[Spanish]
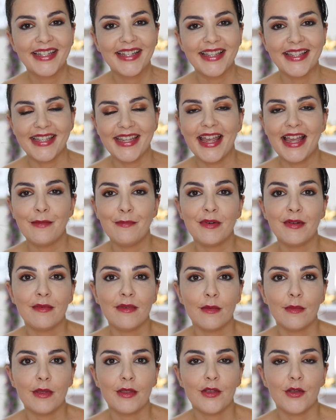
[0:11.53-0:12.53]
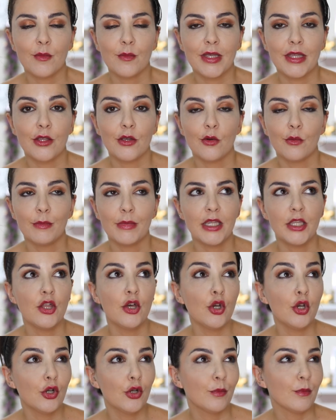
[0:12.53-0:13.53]
Si es el primer vídeo mío,
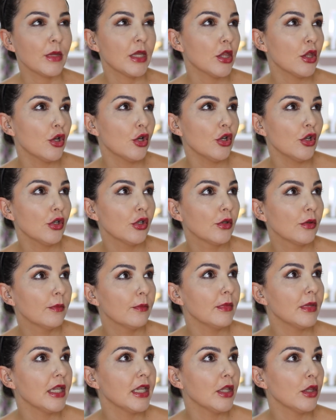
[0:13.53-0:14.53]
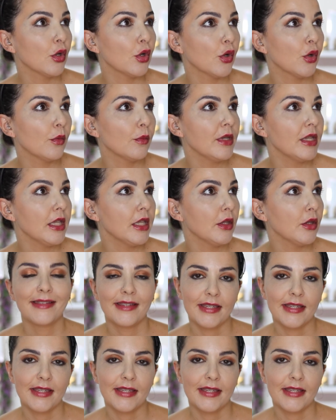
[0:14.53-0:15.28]
mido, mido, mido, mido.